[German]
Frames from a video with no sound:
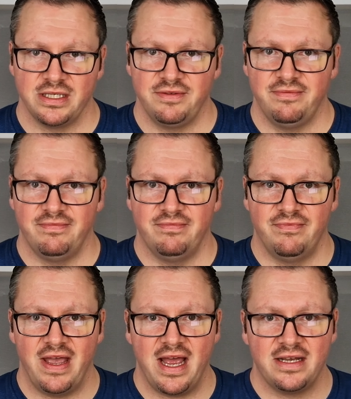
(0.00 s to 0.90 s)
Sie
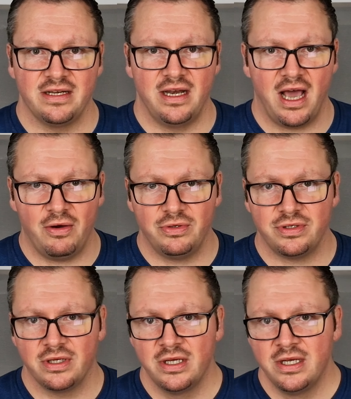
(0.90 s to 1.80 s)
werden laut,
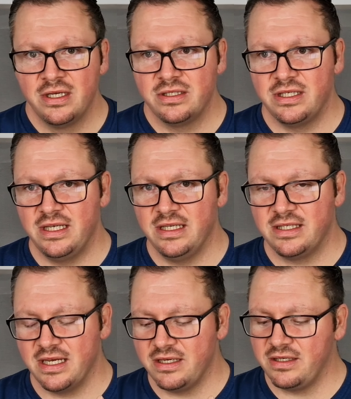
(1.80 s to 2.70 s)
sie
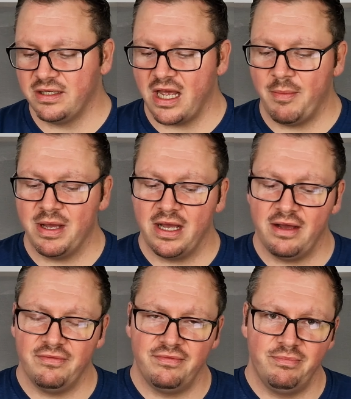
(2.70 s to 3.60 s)
sind aber
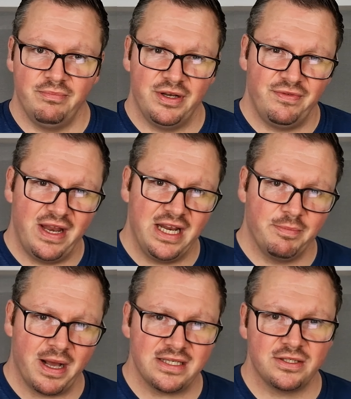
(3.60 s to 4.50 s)
mit wenig
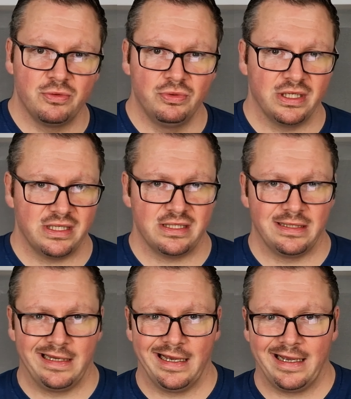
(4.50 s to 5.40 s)
Bass. Gut, es ist ein,
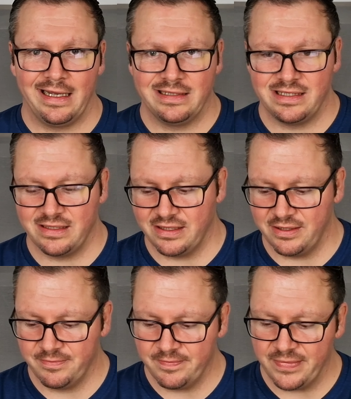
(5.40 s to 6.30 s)
Gerät, es ist
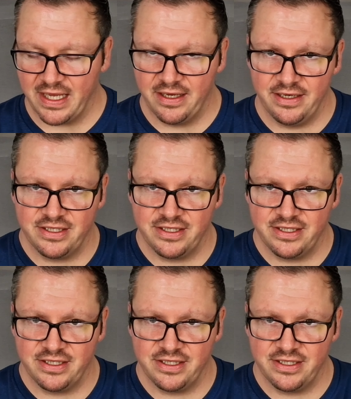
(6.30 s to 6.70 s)
ein, ein